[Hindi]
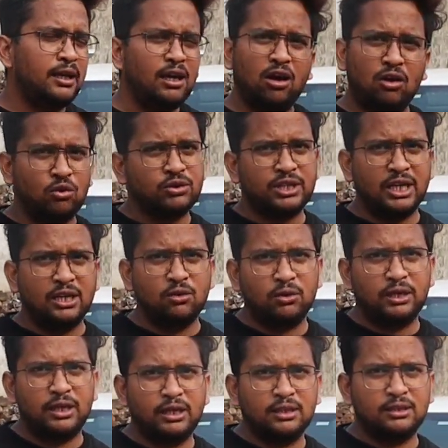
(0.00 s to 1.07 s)
के अराउंड चली
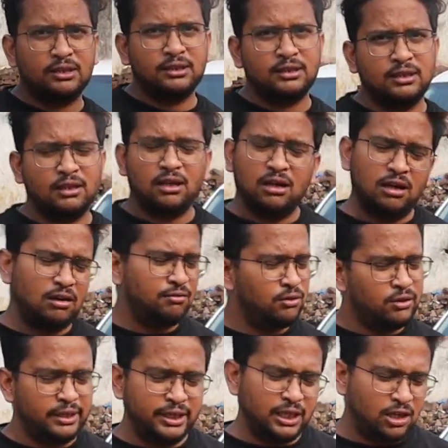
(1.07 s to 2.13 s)
होगी फोर्टी के अराउंड हाँ,
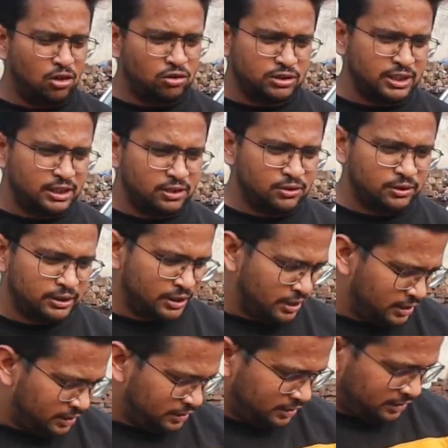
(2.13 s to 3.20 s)
चली हुई है अराउंड चली
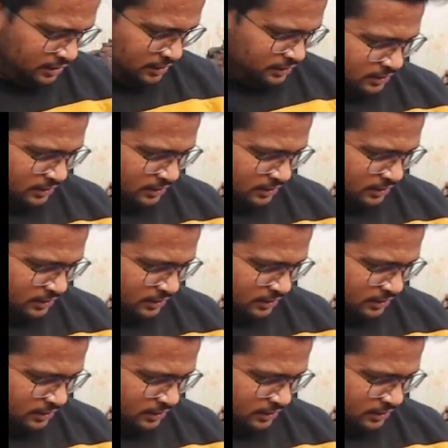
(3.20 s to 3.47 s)
होगी तो